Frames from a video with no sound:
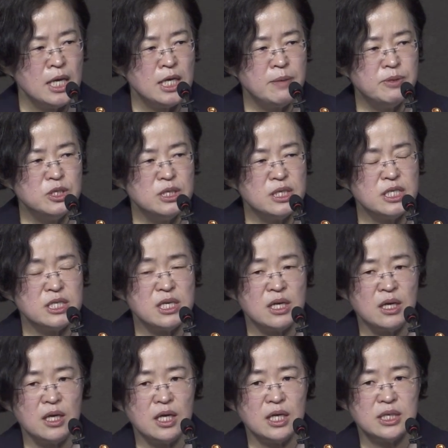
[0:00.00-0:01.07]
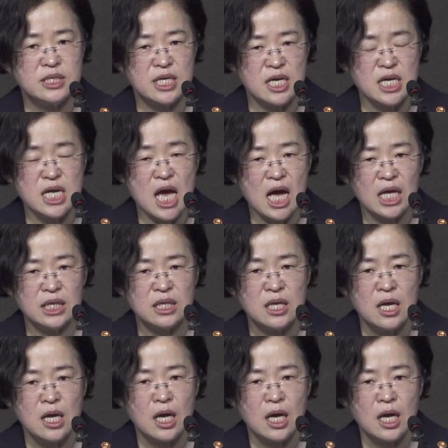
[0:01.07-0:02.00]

이분들이 제기한